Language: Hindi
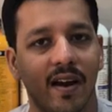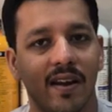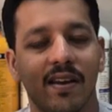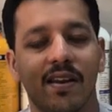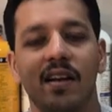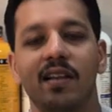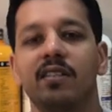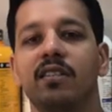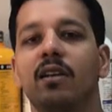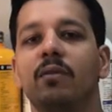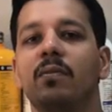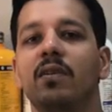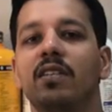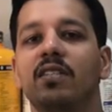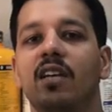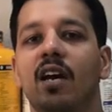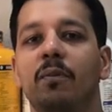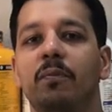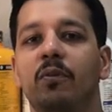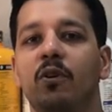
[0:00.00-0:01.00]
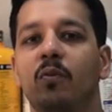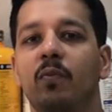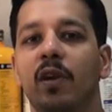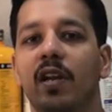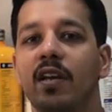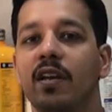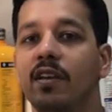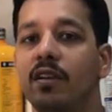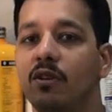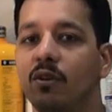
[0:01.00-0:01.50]
100 सर्विंग्स आपको
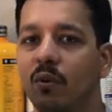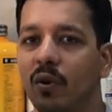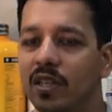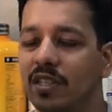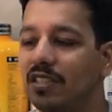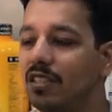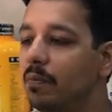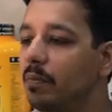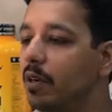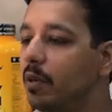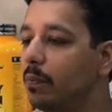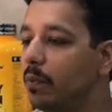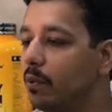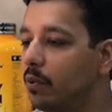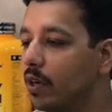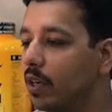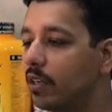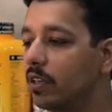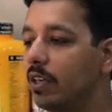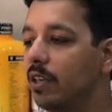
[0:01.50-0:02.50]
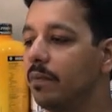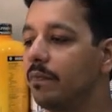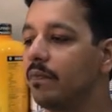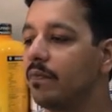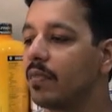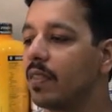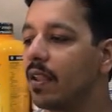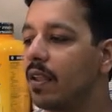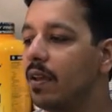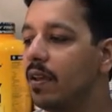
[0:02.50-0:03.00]
मिलेंगी यूएस से मिड प्रोडक्ट है
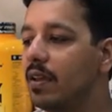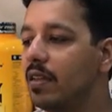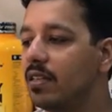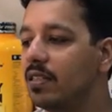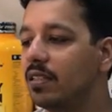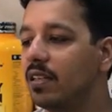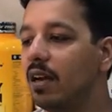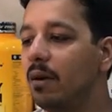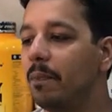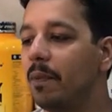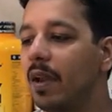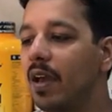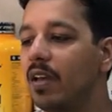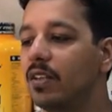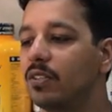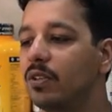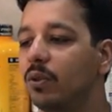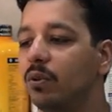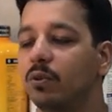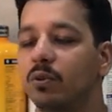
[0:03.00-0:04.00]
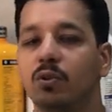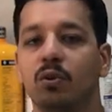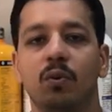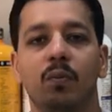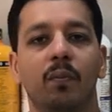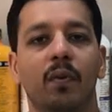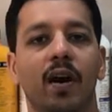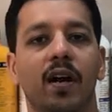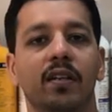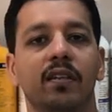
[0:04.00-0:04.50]
इसका प्राइस है दोस्तों
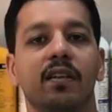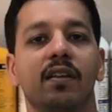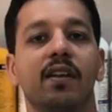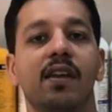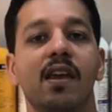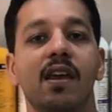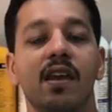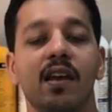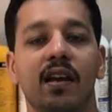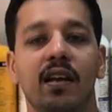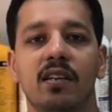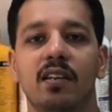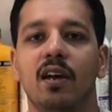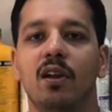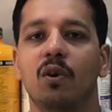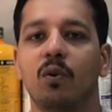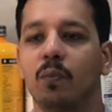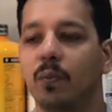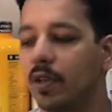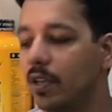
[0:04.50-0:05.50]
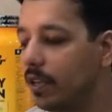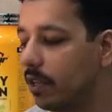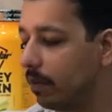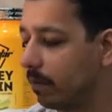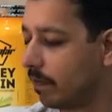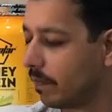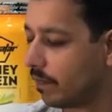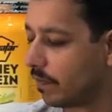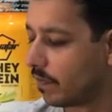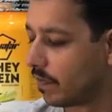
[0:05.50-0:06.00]
मात्र एक हज़ार रुपये
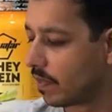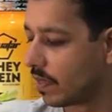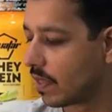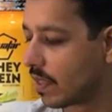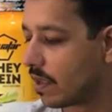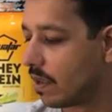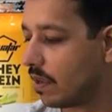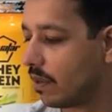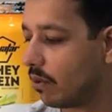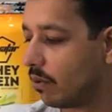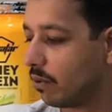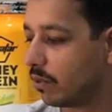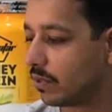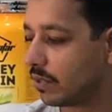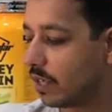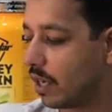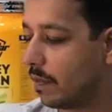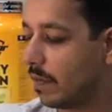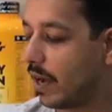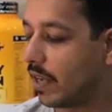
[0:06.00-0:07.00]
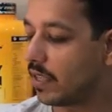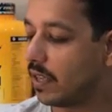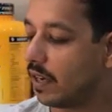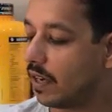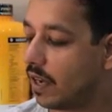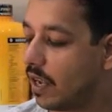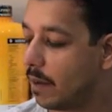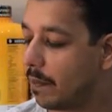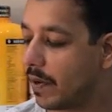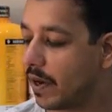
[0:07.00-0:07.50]
उसके बाद है
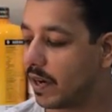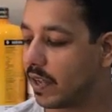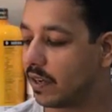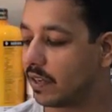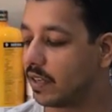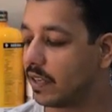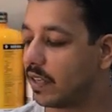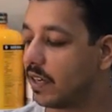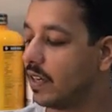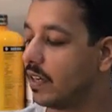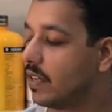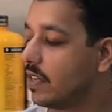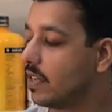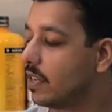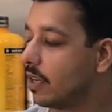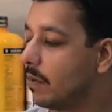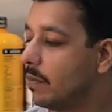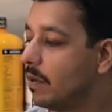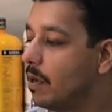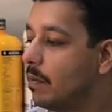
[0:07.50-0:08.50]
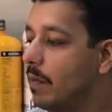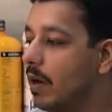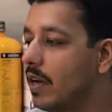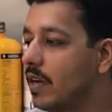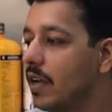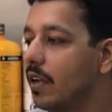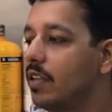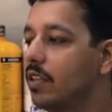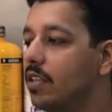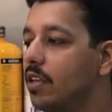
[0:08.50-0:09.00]
लेबराडा के क्रिएटिन की भी
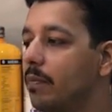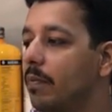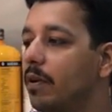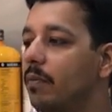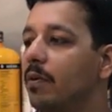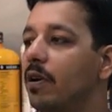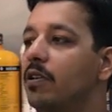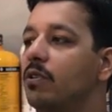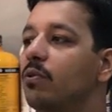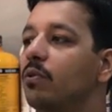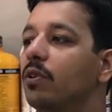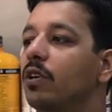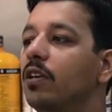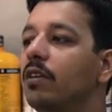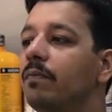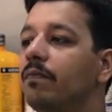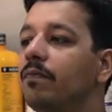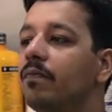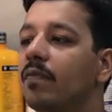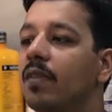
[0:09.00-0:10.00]
डिमांड आ रही थी हमारे भाइयों की